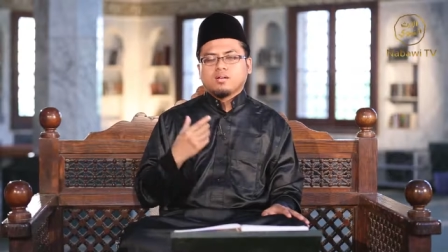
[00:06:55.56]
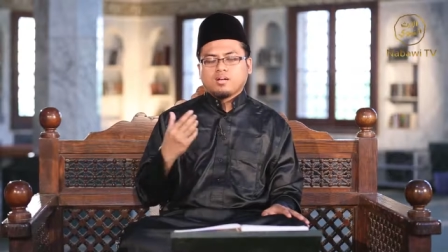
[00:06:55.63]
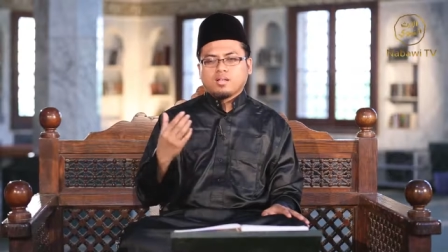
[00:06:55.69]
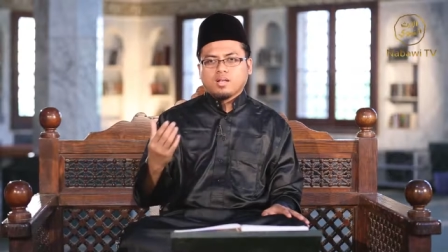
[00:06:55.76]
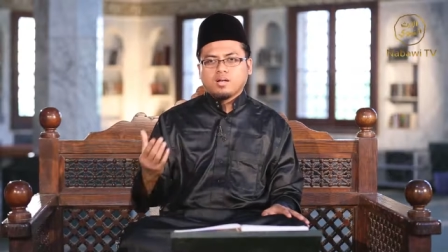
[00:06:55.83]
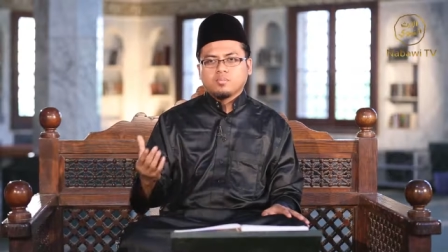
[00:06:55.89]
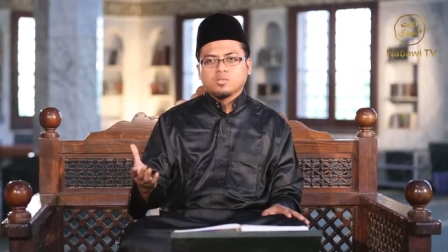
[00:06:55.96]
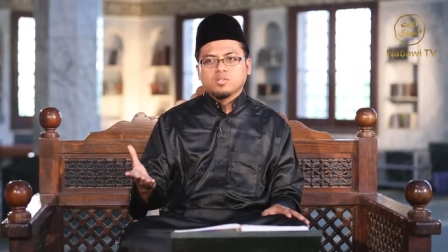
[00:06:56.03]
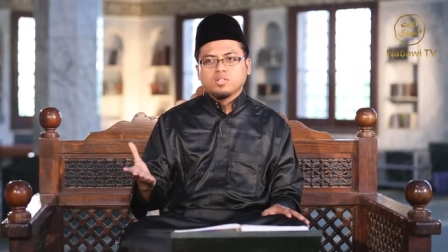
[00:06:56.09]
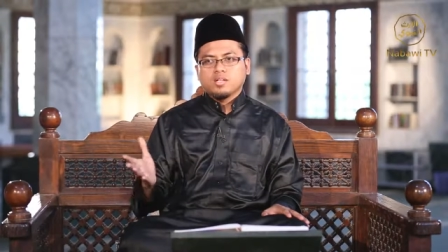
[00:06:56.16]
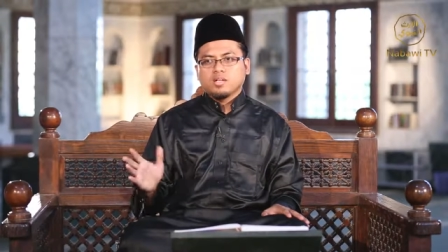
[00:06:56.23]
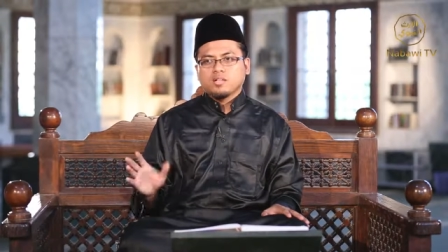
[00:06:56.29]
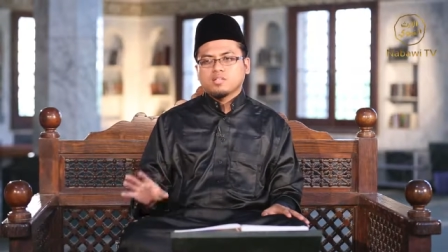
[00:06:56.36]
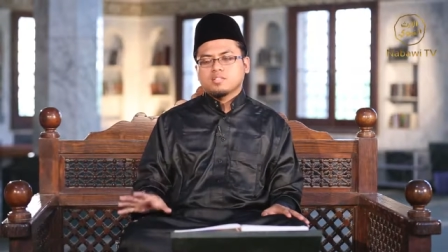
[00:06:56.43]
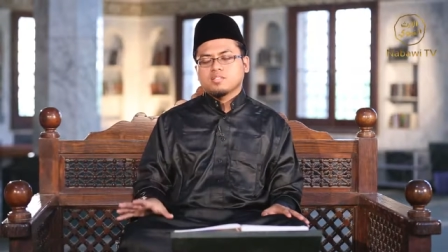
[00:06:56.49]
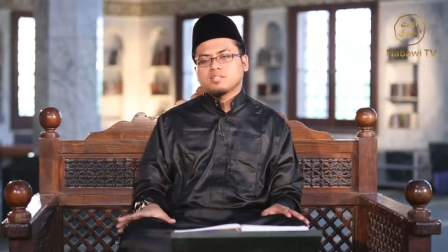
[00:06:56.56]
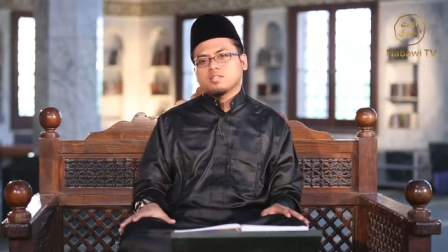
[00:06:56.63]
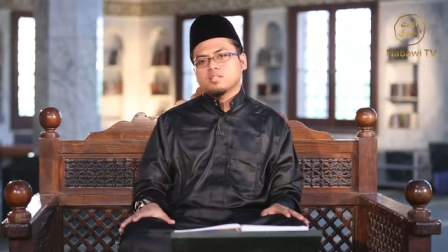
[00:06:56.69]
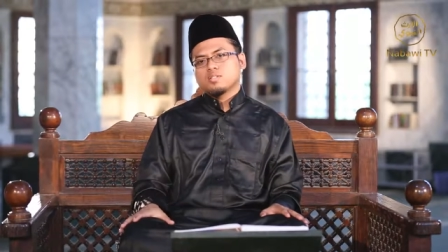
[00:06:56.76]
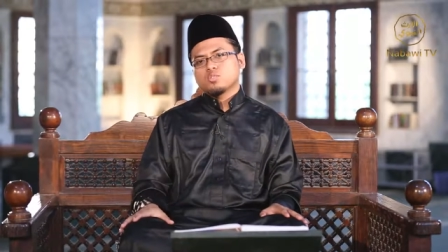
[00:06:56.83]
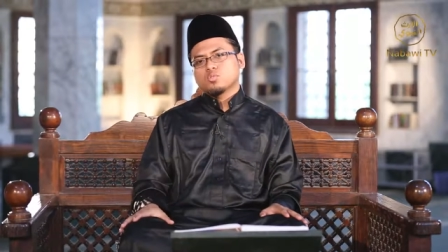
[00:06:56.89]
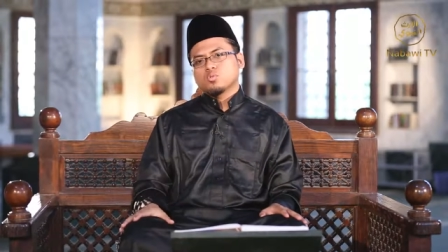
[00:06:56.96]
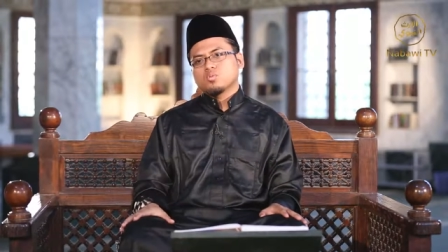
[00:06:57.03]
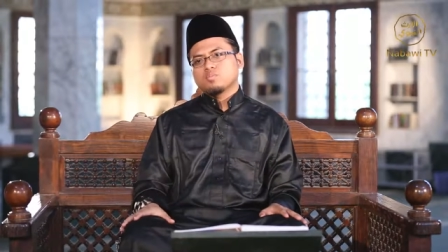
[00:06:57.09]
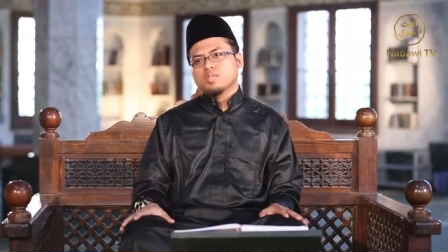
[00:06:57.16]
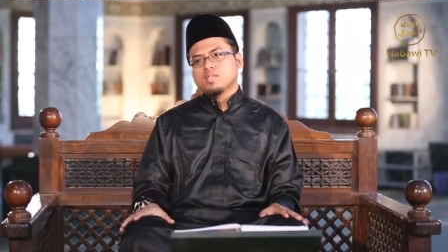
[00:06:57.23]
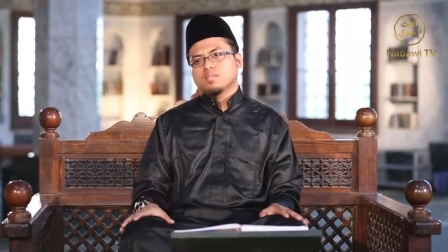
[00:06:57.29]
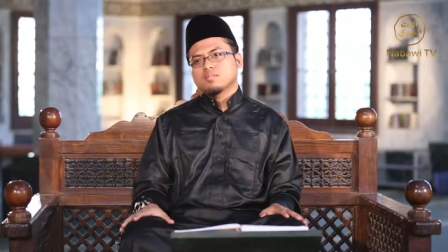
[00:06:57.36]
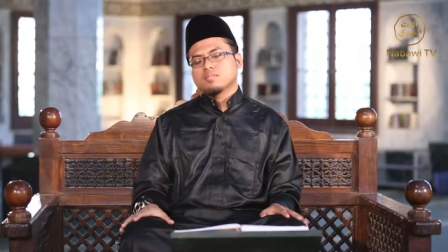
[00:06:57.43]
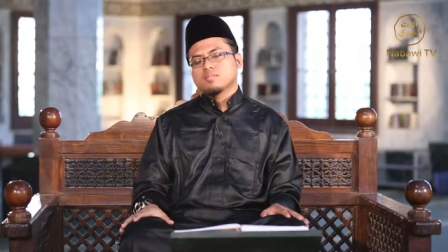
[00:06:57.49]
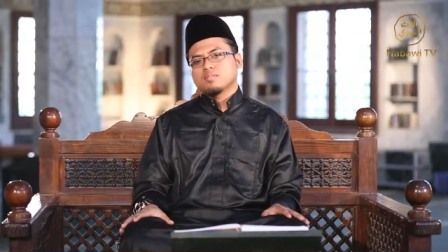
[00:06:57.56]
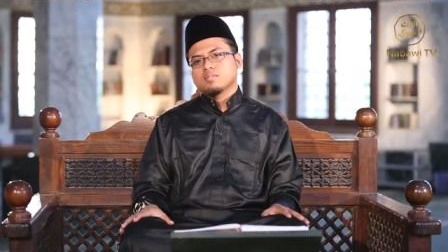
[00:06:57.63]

Alhamdulillah rizkinya dicukupi,